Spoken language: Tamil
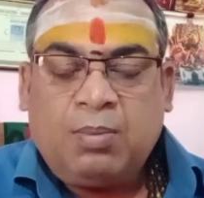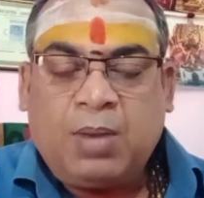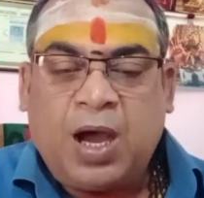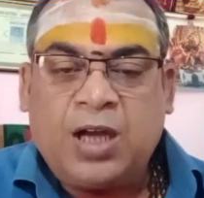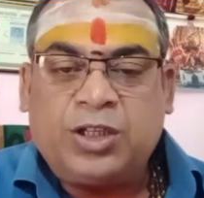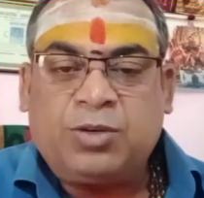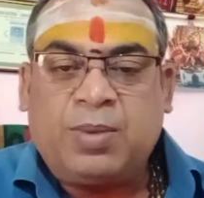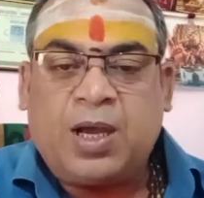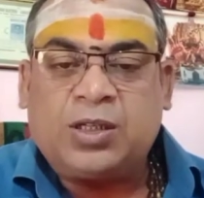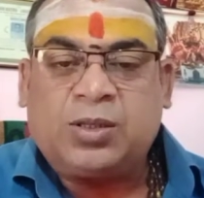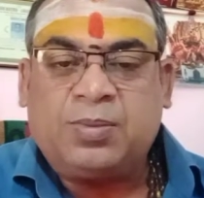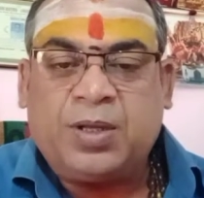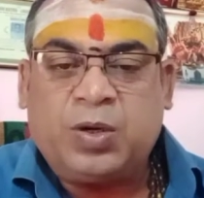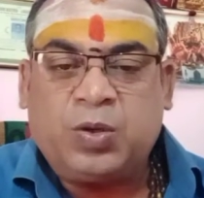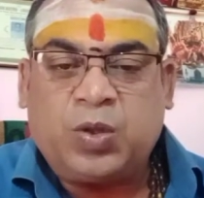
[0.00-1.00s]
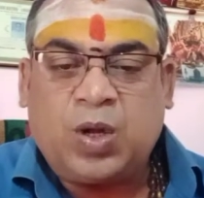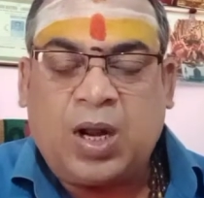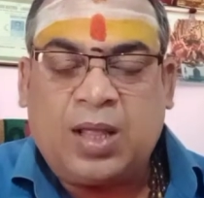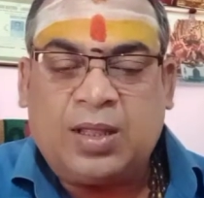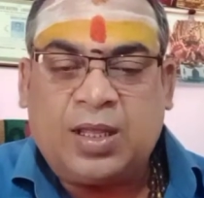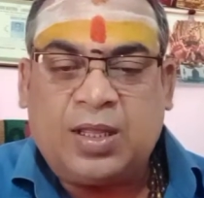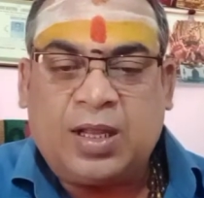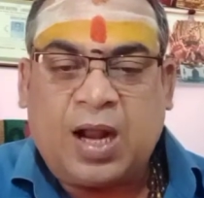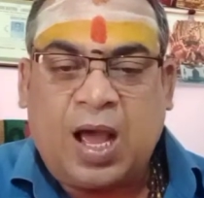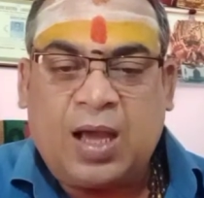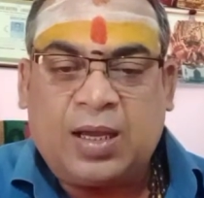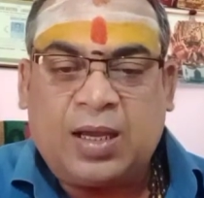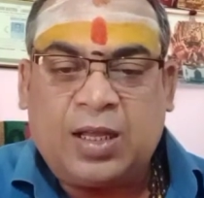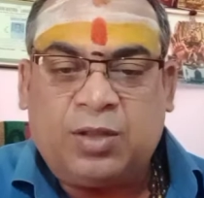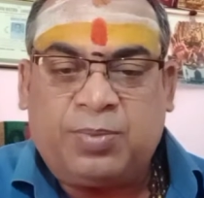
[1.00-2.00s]
மார்ச் மாதம் இருபத்தொன்னாந்தேதி
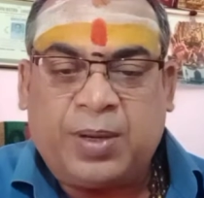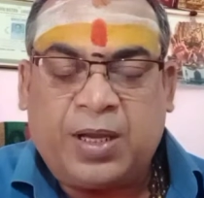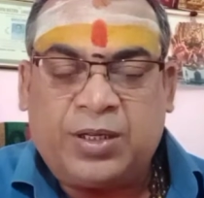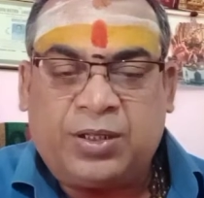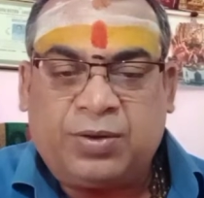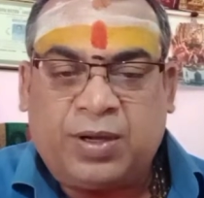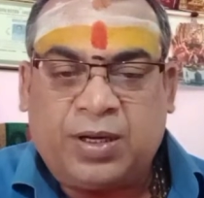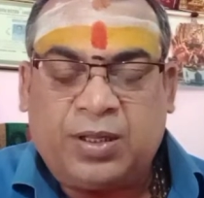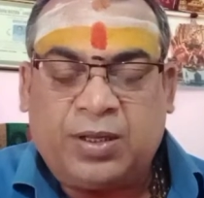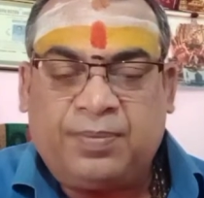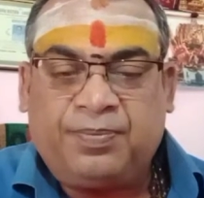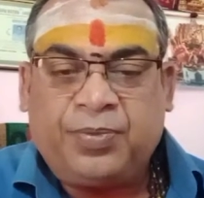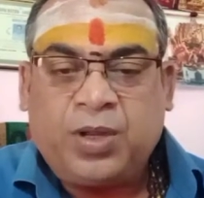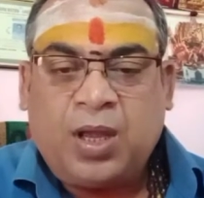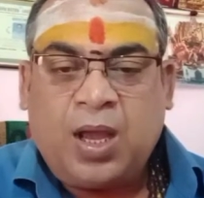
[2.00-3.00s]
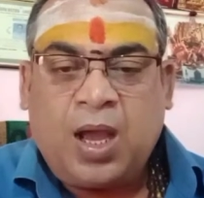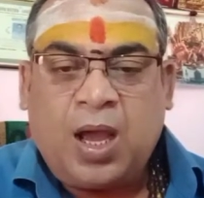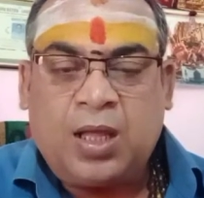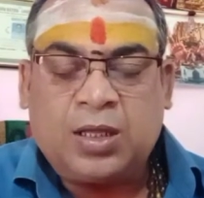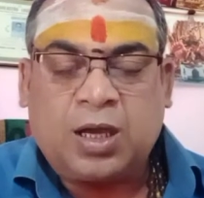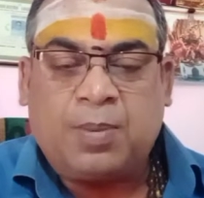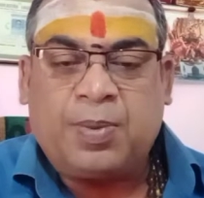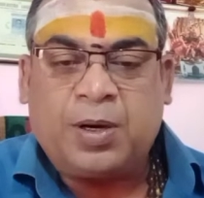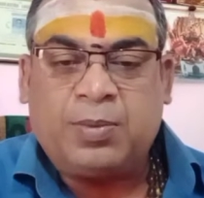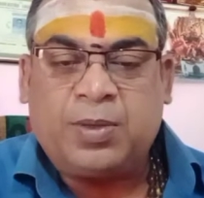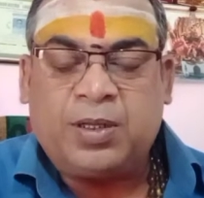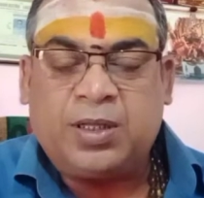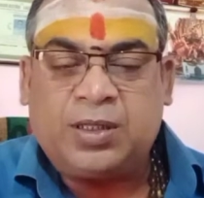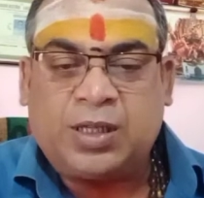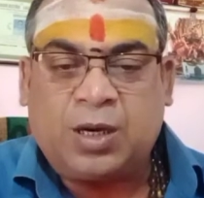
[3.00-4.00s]
ராக்கு எது பயிற்சி வருது அதுக்கப்புறம்
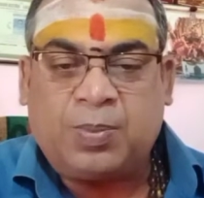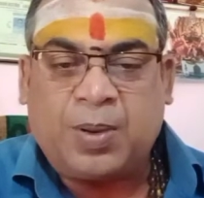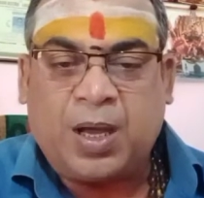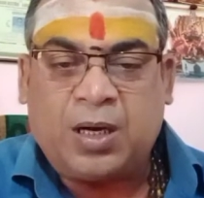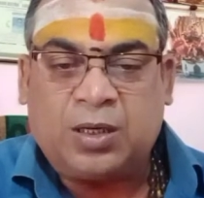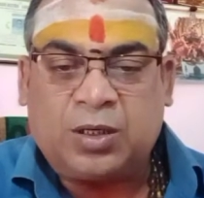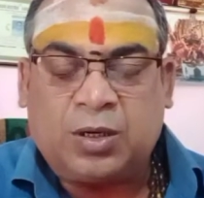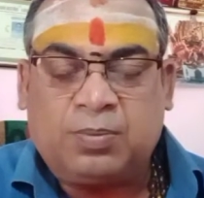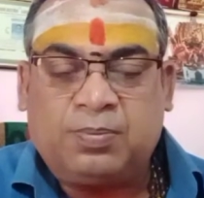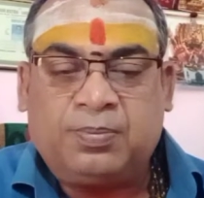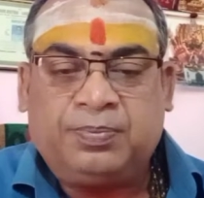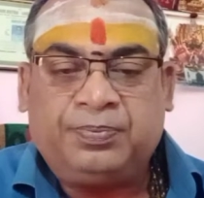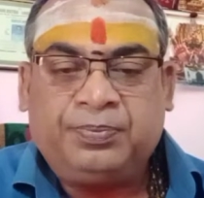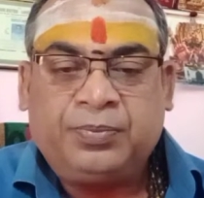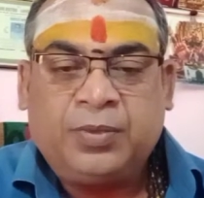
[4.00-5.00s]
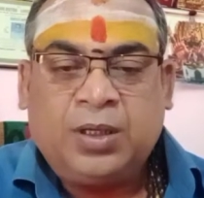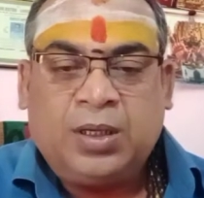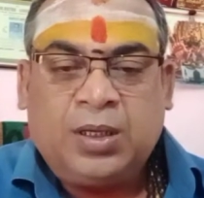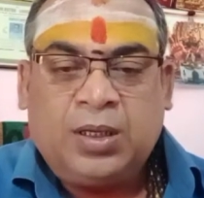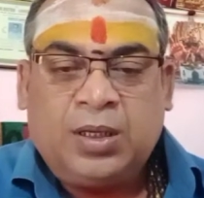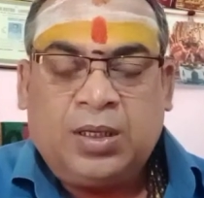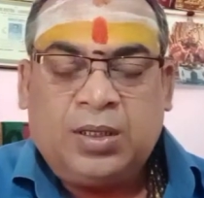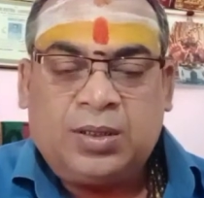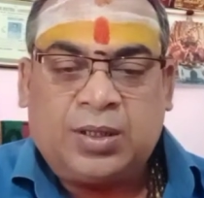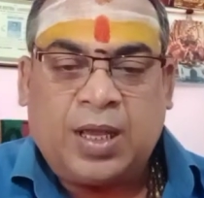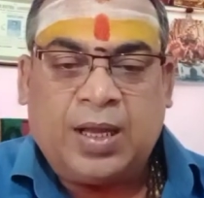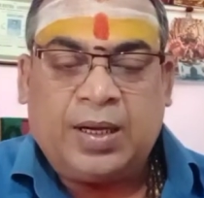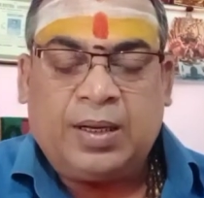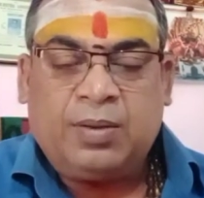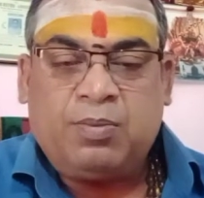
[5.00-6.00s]
இருந்து சிறப்பாக இருக்கும்
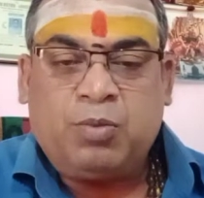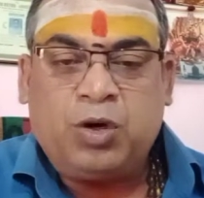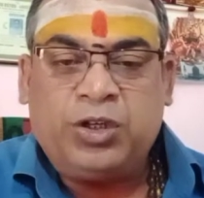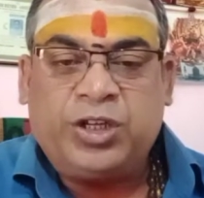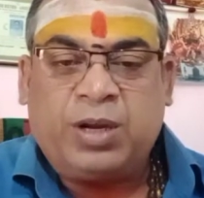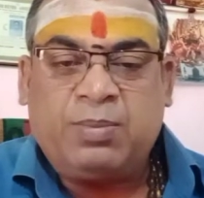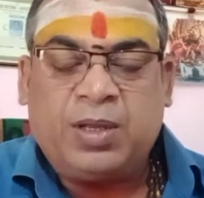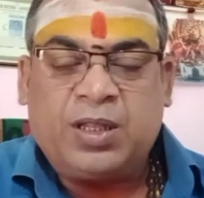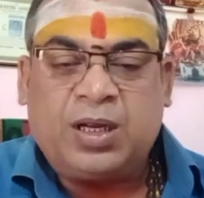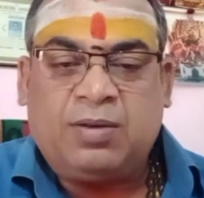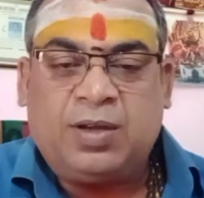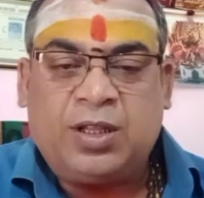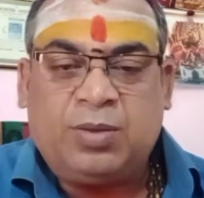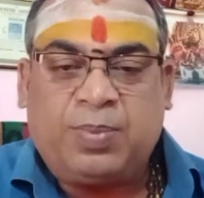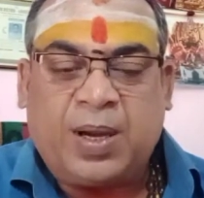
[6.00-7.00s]
சரி முன் ஜென்மத்தில் வந்து